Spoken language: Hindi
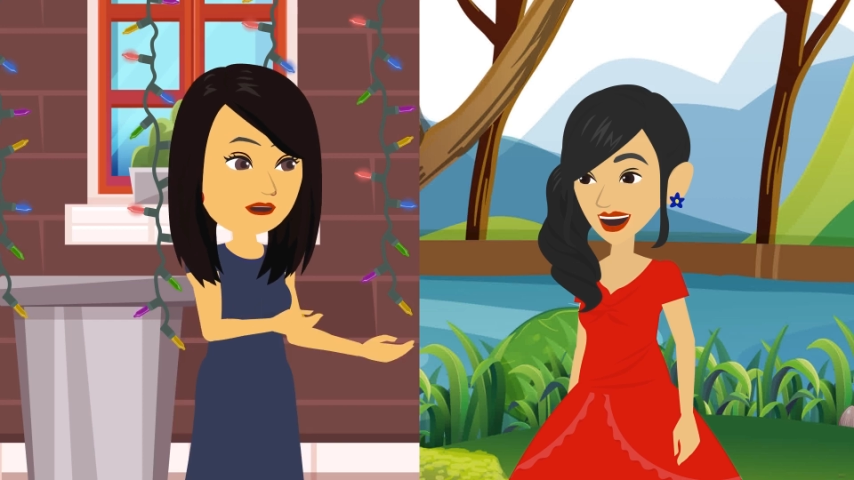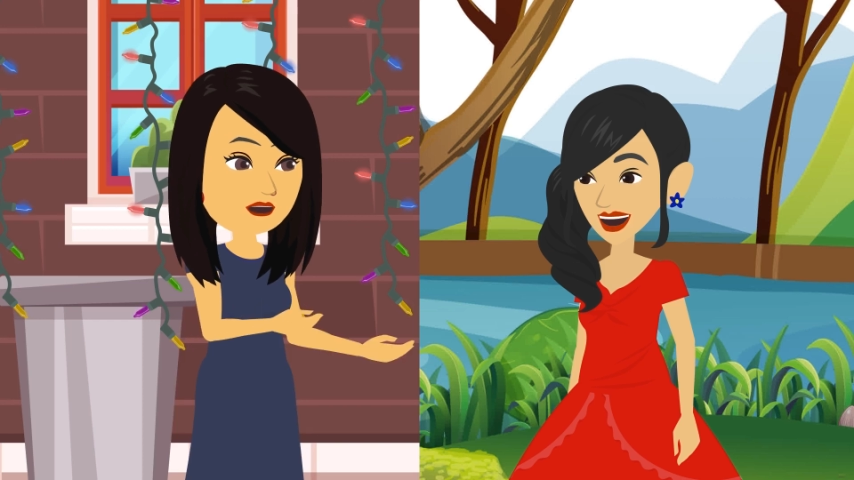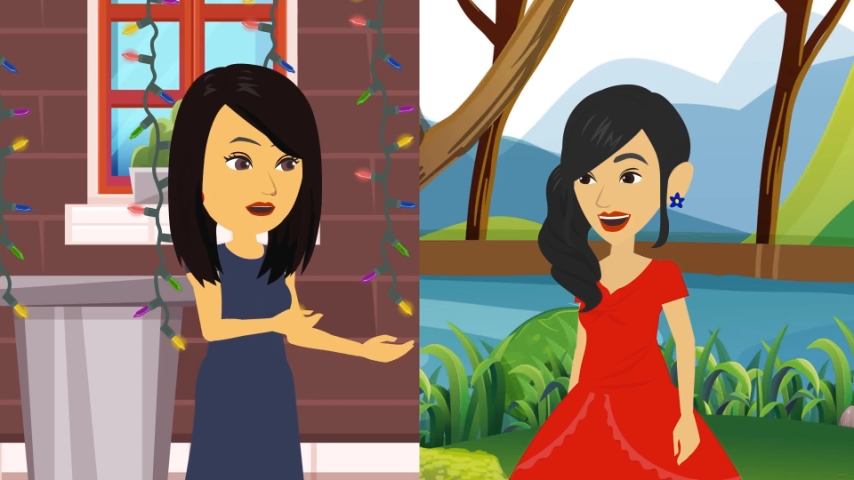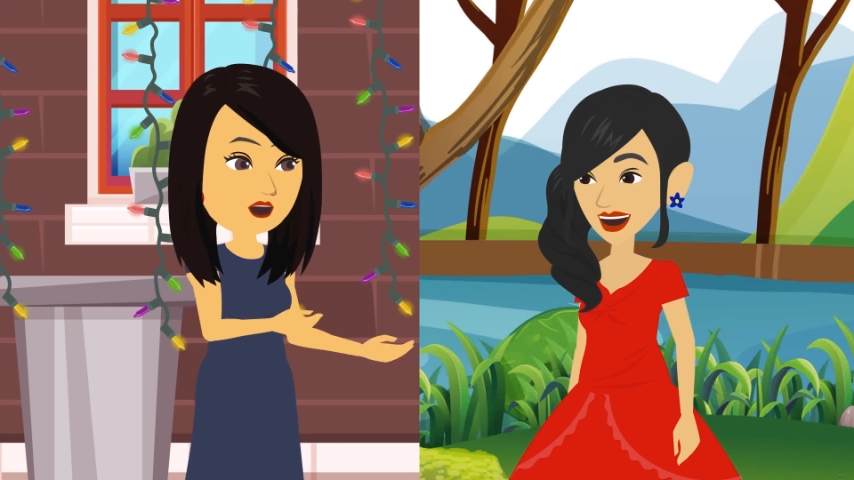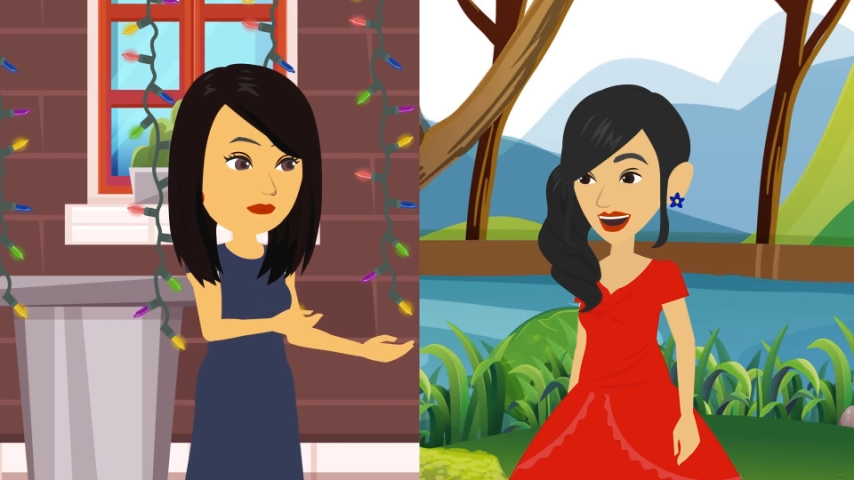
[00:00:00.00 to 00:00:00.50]

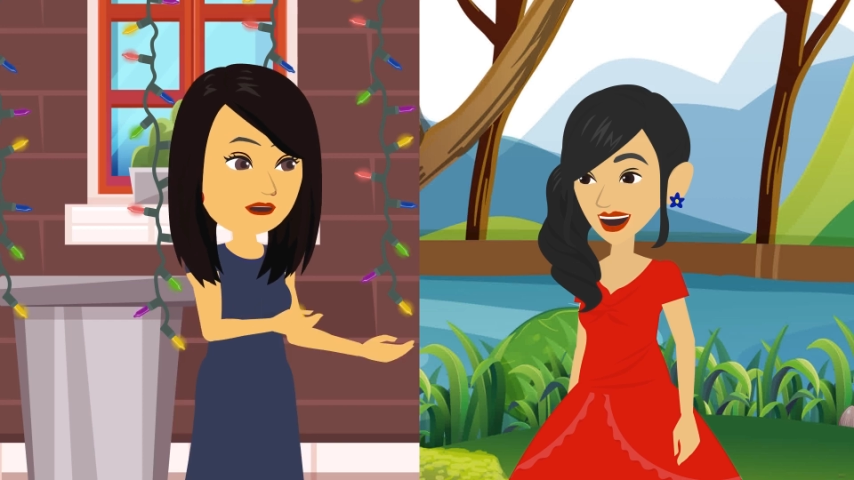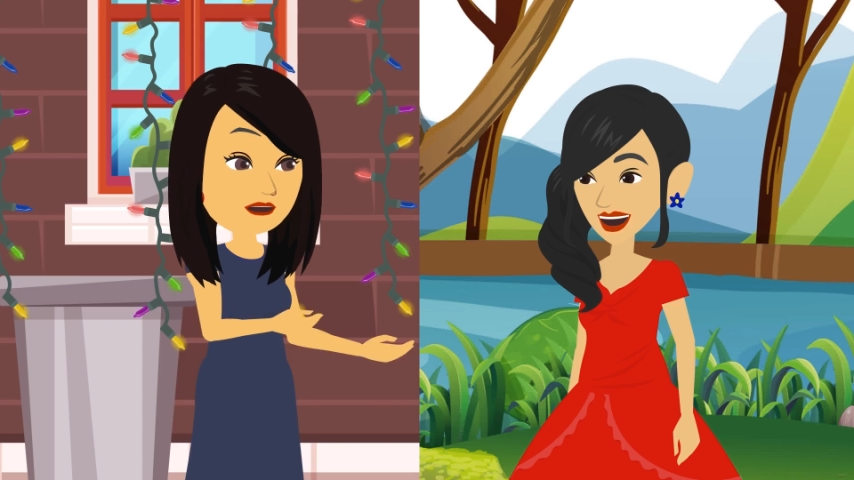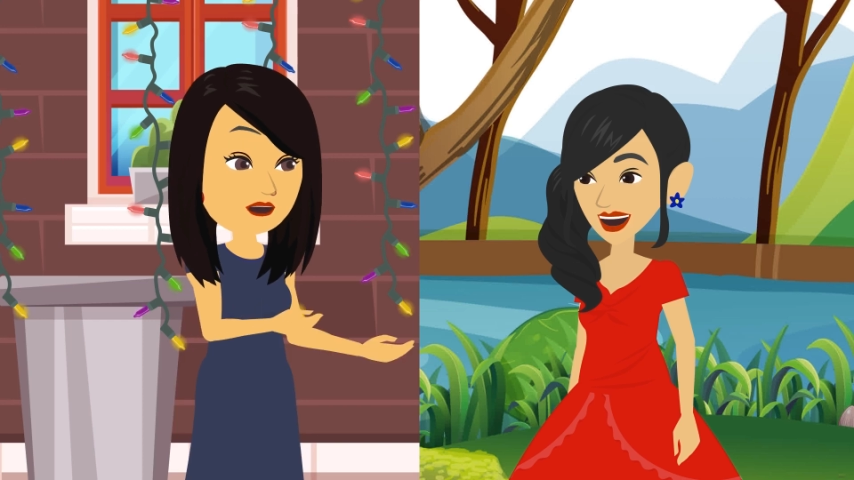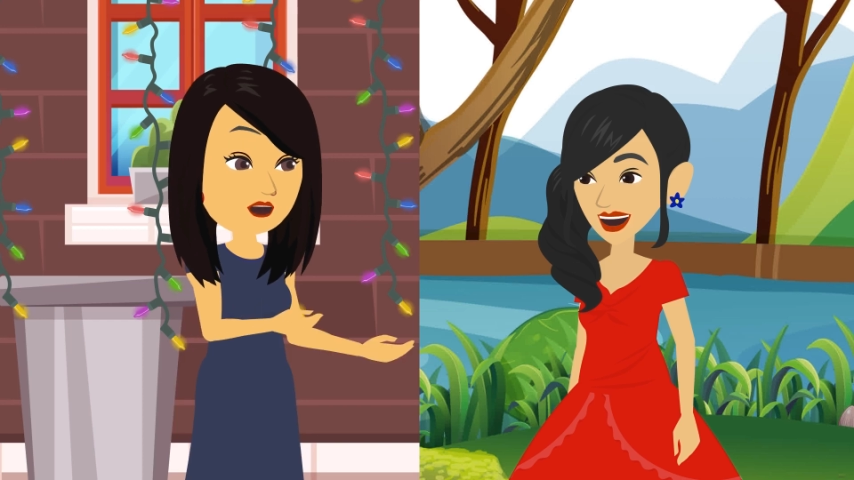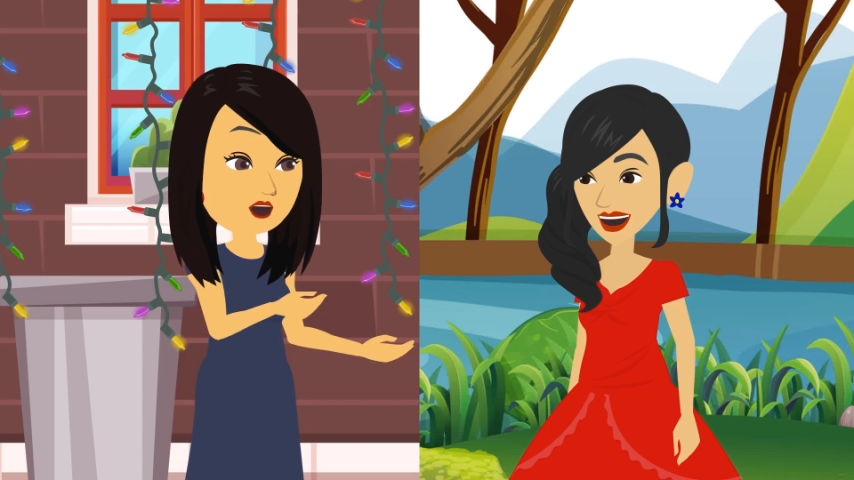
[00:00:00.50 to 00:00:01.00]
मजाक कर
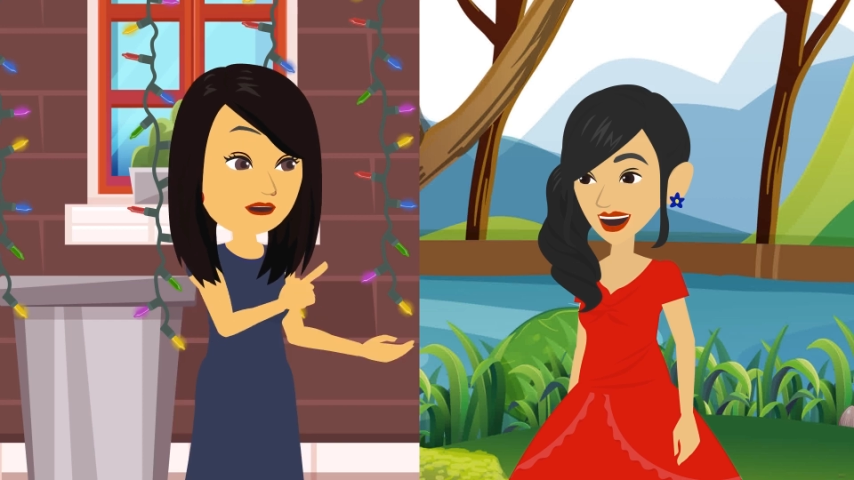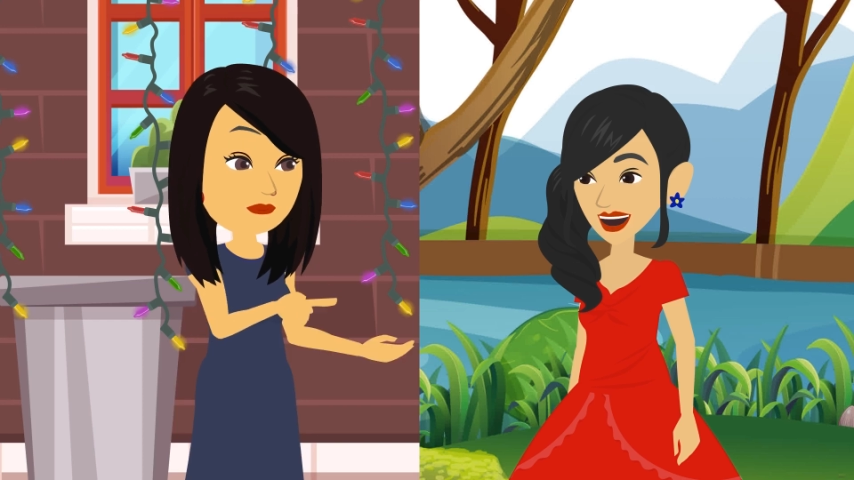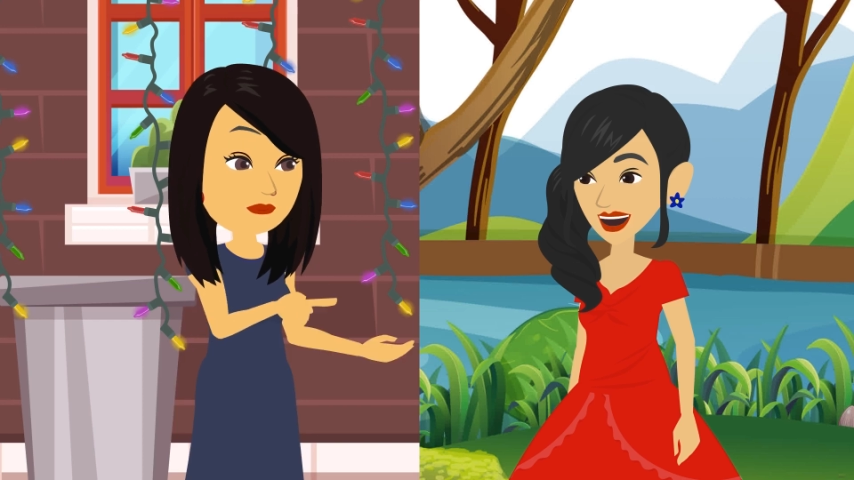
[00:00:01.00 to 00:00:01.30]
रही हो